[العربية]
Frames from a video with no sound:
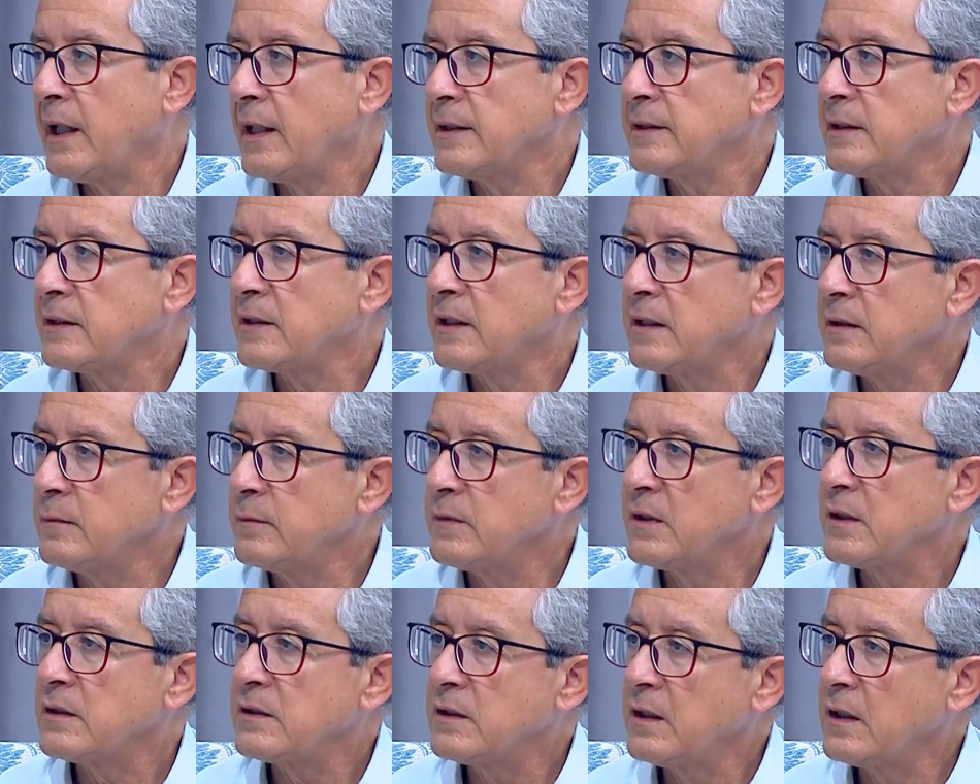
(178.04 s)
عاده
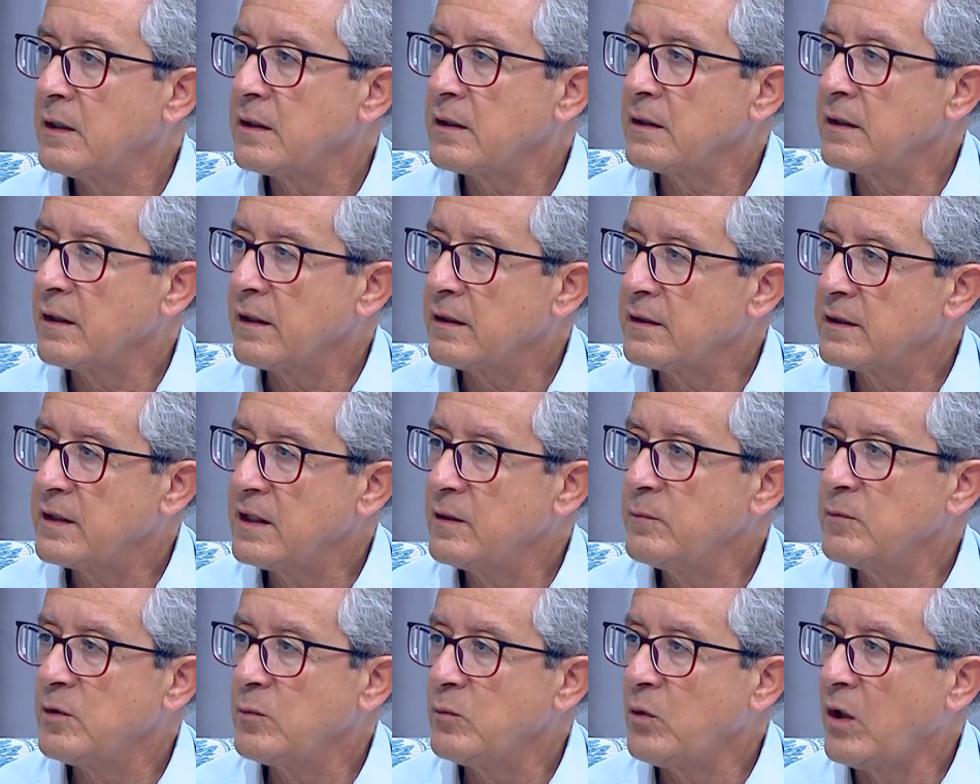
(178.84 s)
بنختار
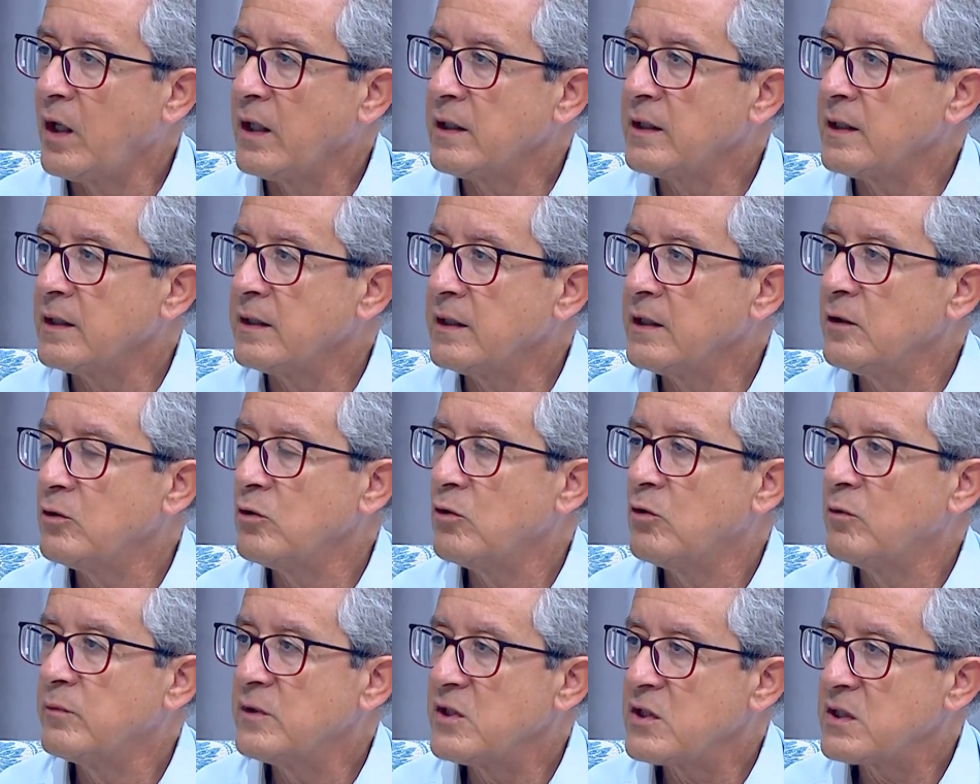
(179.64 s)
تيمة معينة صح.
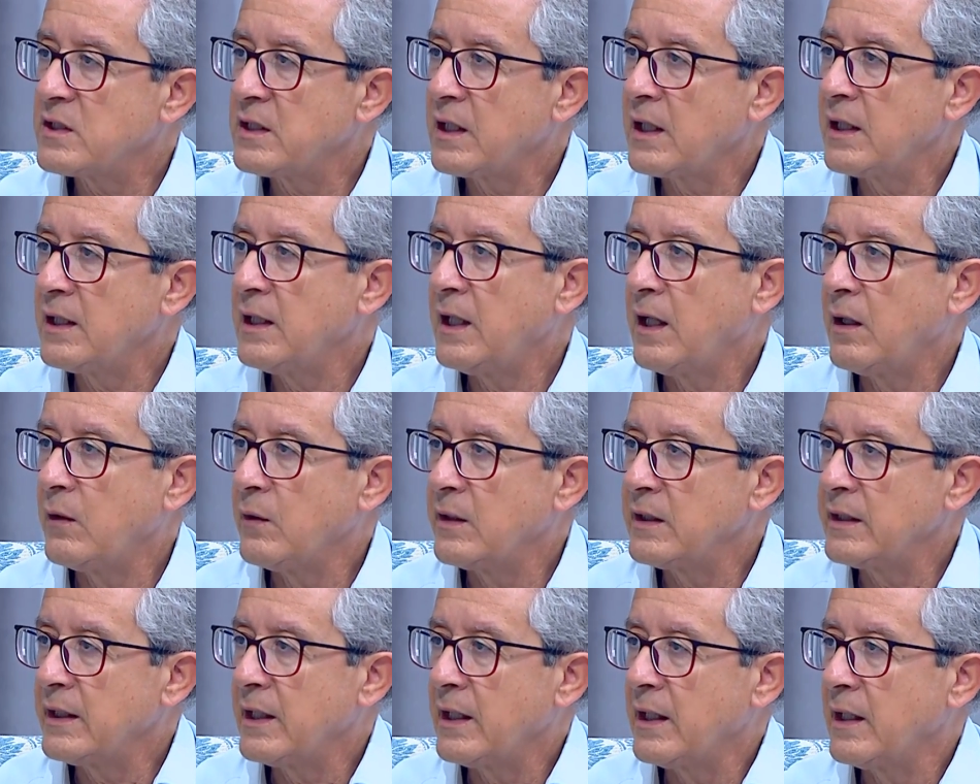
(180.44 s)
وبنشتغل
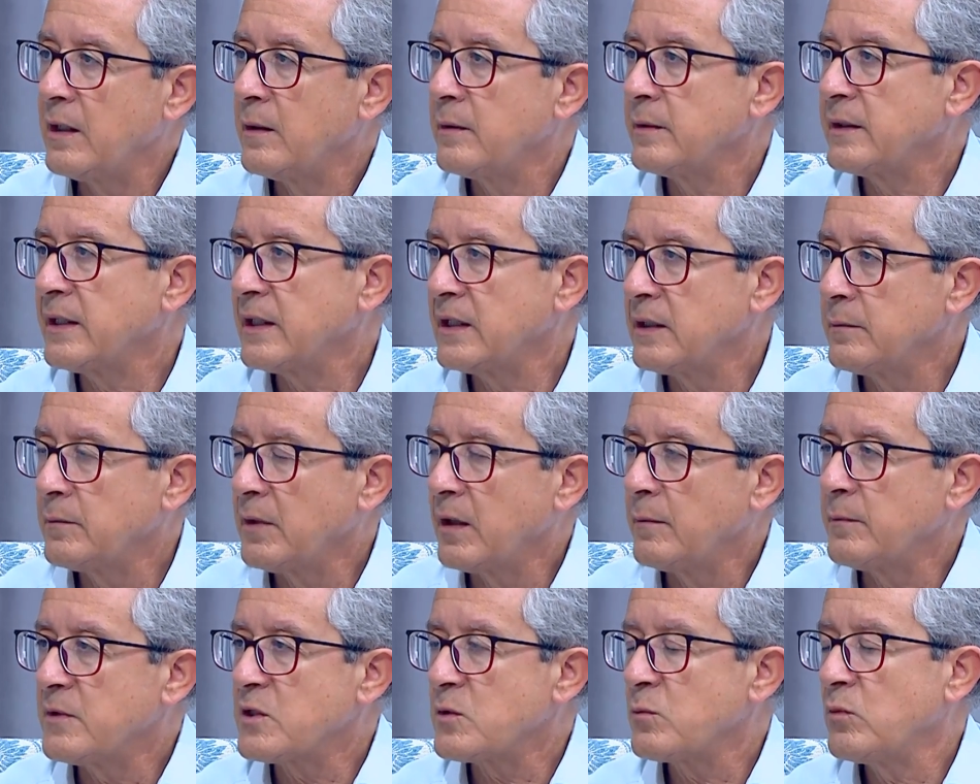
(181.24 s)
حواليها يعني
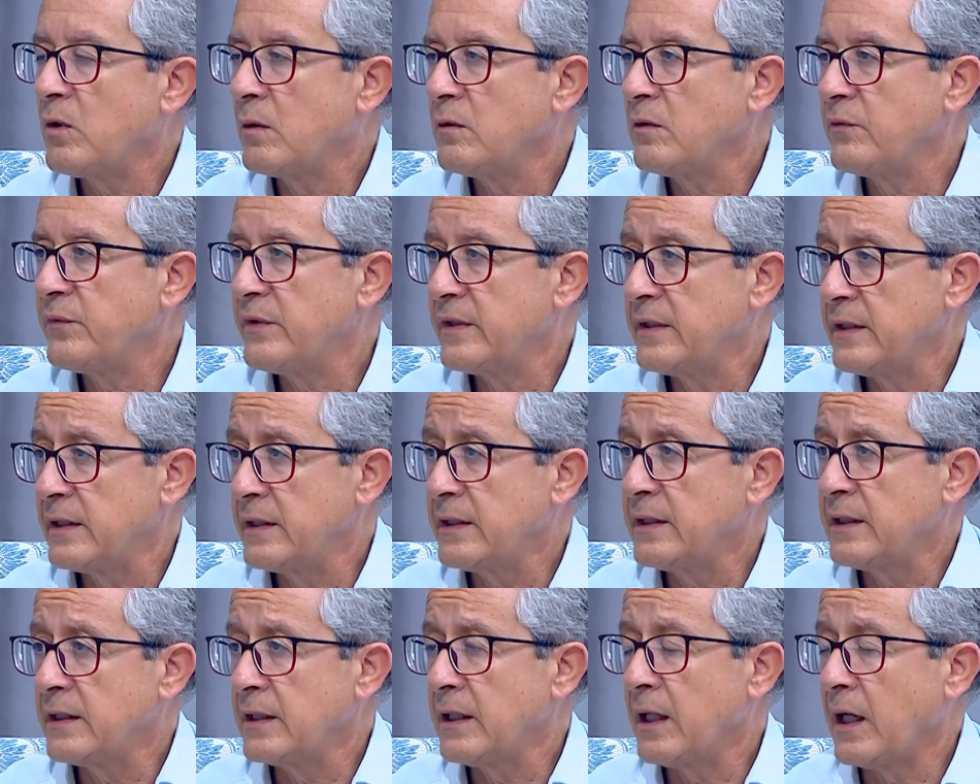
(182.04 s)
مع مجموعة من
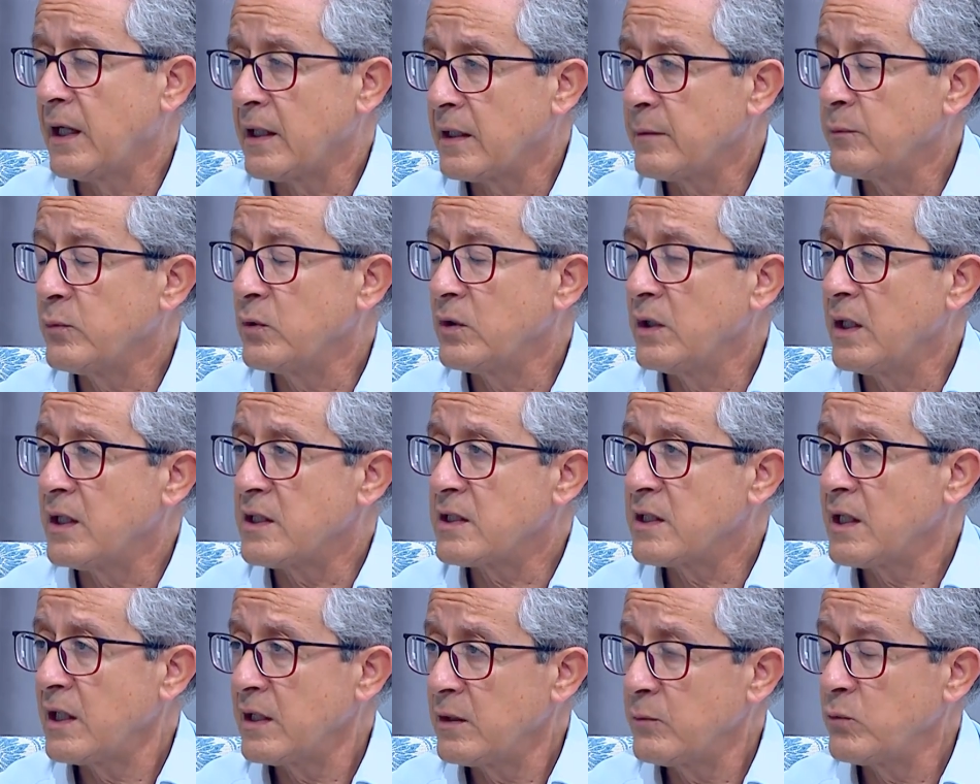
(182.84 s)
الفنانين العرب
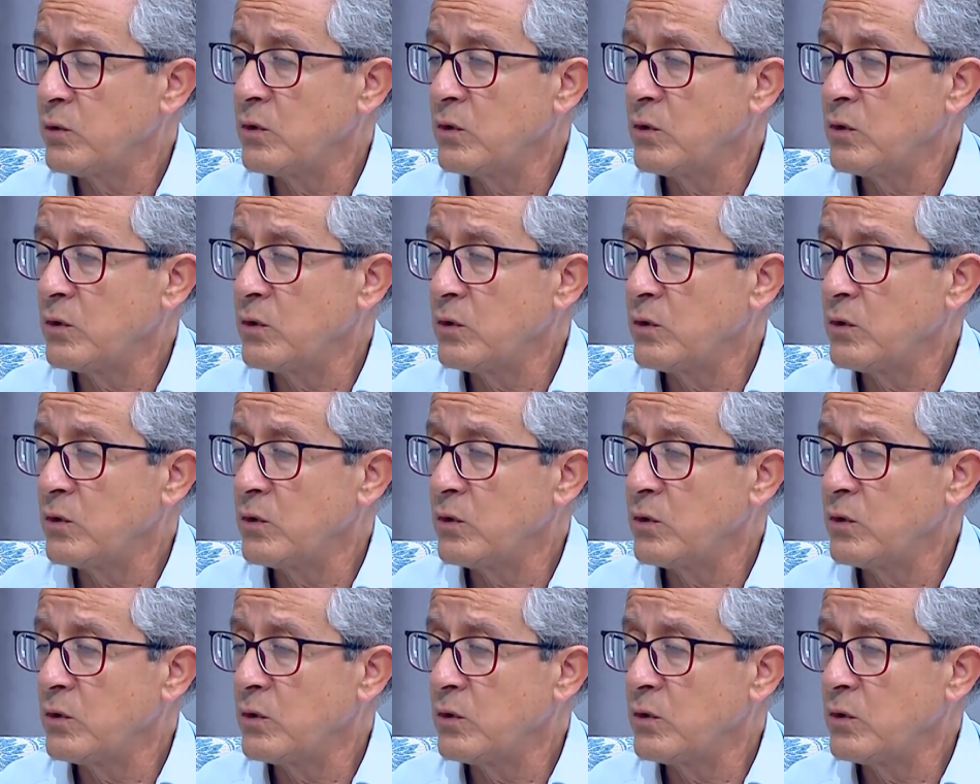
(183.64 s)
والأجانب